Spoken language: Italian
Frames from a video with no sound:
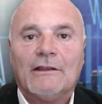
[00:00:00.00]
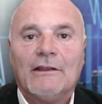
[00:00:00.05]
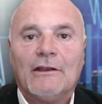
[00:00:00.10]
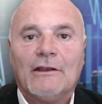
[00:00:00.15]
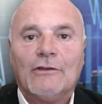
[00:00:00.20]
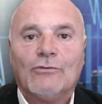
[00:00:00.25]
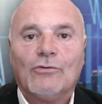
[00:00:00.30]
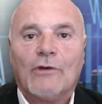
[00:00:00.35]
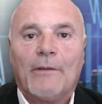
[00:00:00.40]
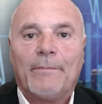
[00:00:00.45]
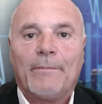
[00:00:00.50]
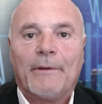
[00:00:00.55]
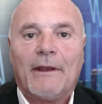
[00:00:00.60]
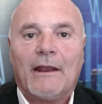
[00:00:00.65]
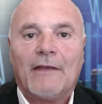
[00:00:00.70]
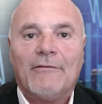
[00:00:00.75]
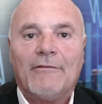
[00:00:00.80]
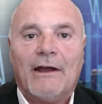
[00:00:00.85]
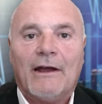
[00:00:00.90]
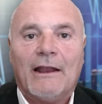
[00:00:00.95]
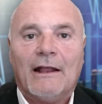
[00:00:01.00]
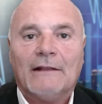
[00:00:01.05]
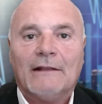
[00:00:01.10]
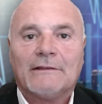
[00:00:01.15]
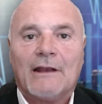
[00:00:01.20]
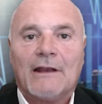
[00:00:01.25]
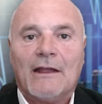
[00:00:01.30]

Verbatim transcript: addirittura per arrivare al